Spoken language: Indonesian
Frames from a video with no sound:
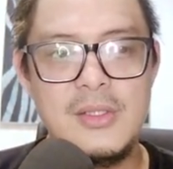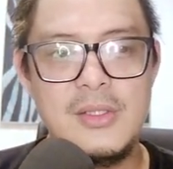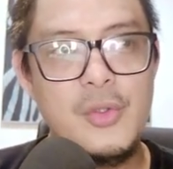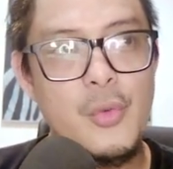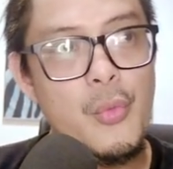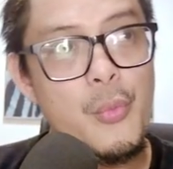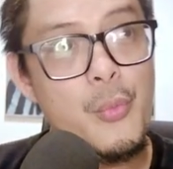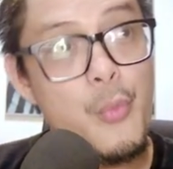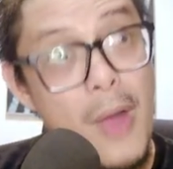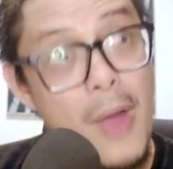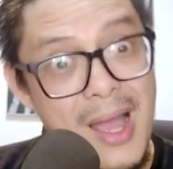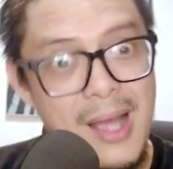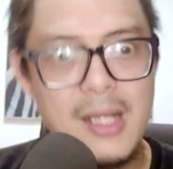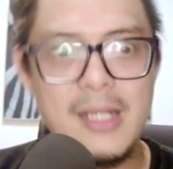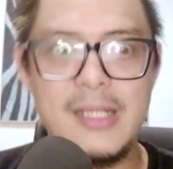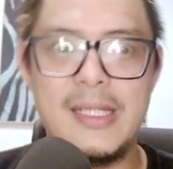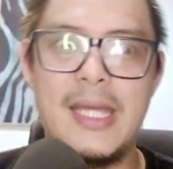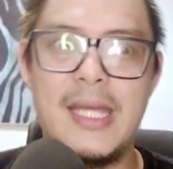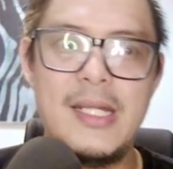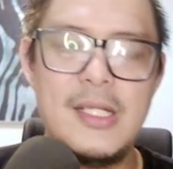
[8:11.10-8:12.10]
tuh wah
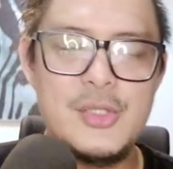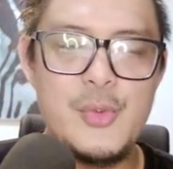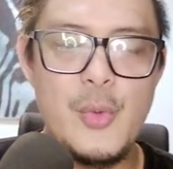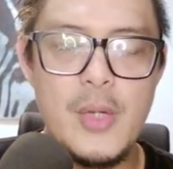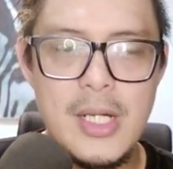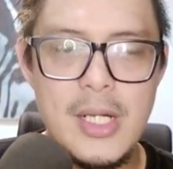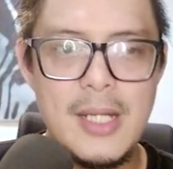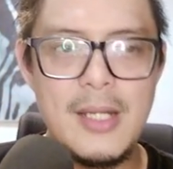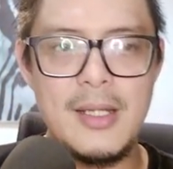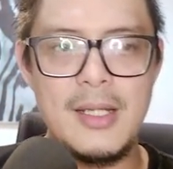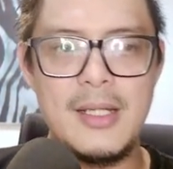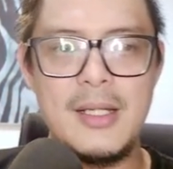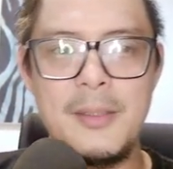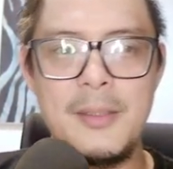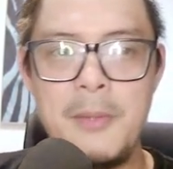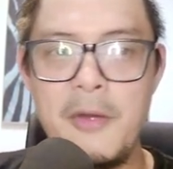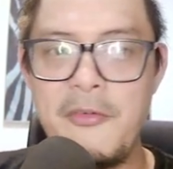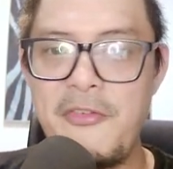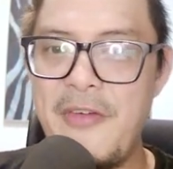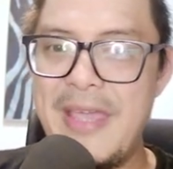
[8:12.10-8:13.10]
kayak ada suara
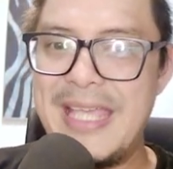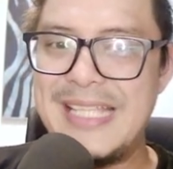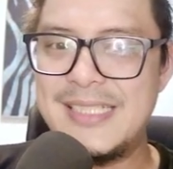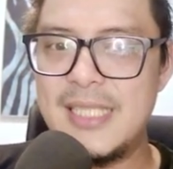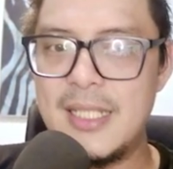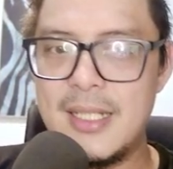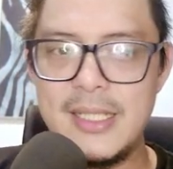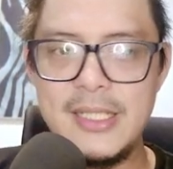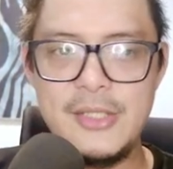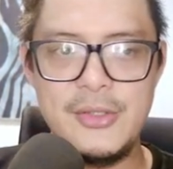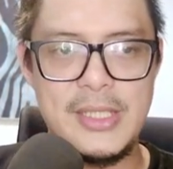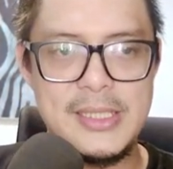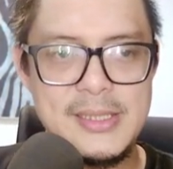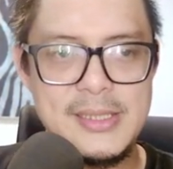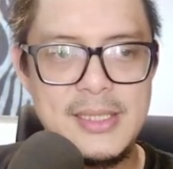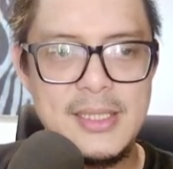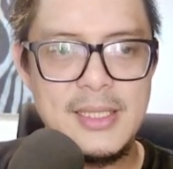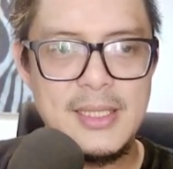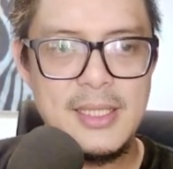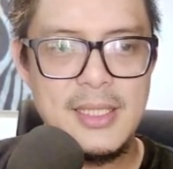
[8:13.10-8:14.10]
buffacer gitu
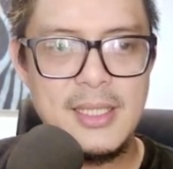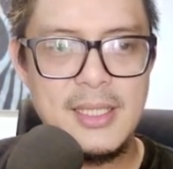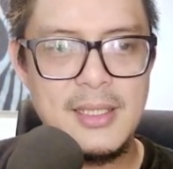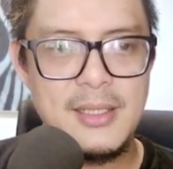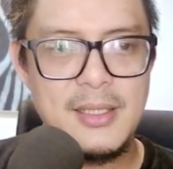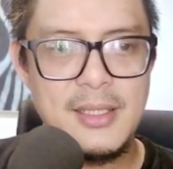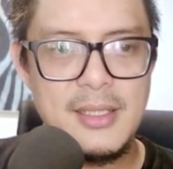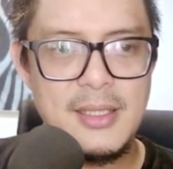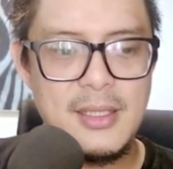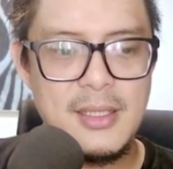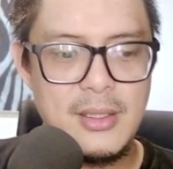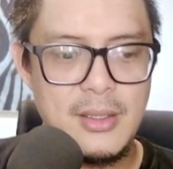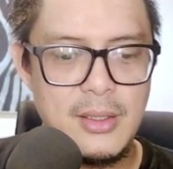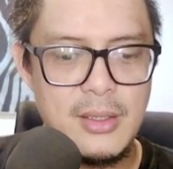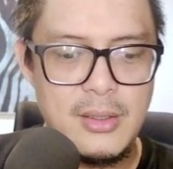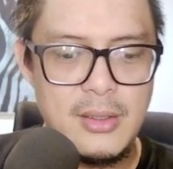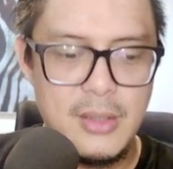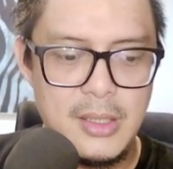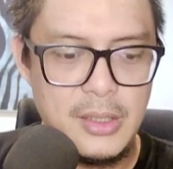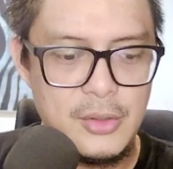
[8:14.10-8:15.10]
guys
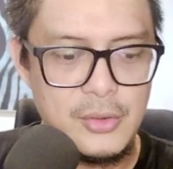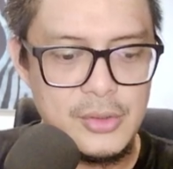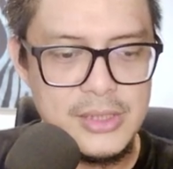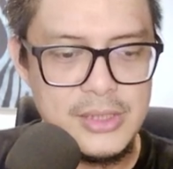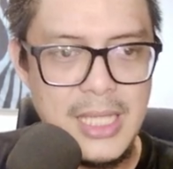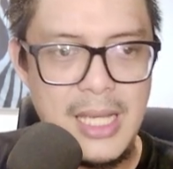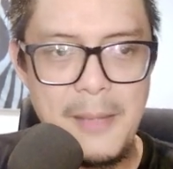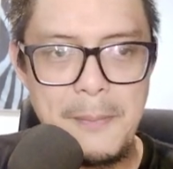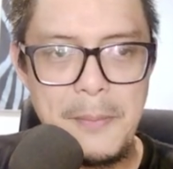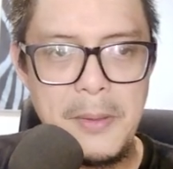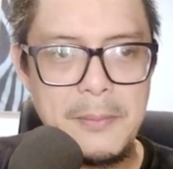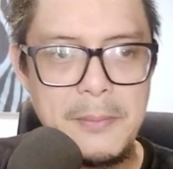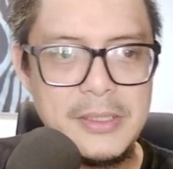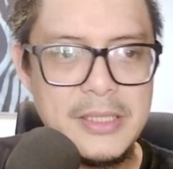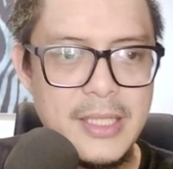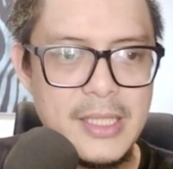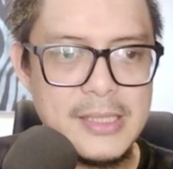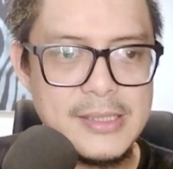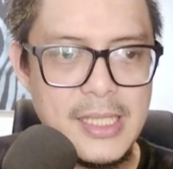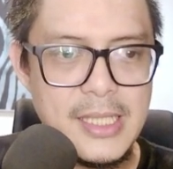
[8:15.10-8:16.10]
itu siapa yang
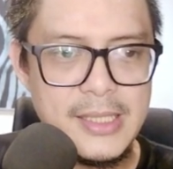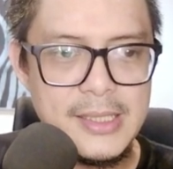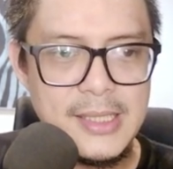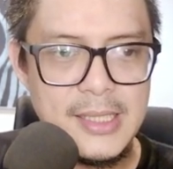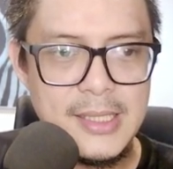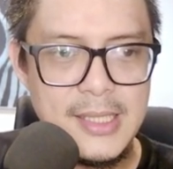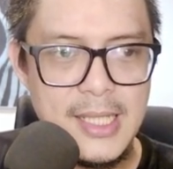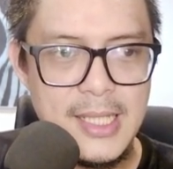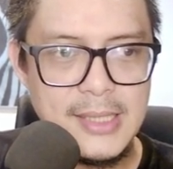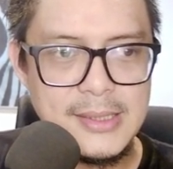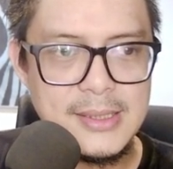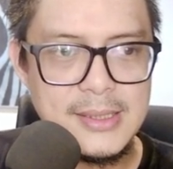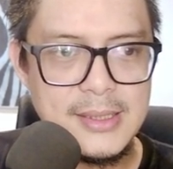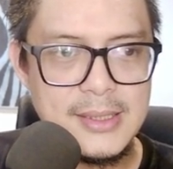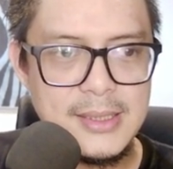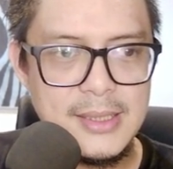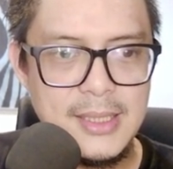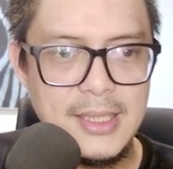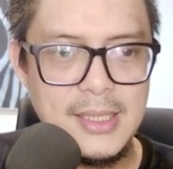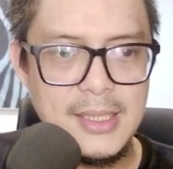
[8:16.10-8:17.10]
berteriak kesakitan guys?
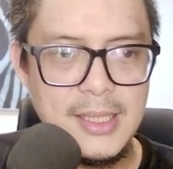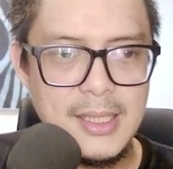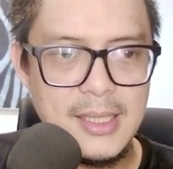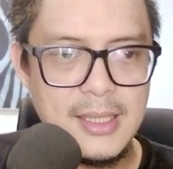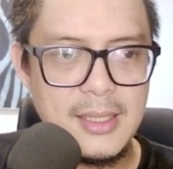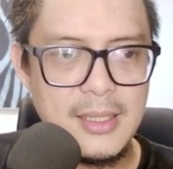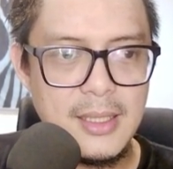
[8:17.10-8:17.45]
Gila.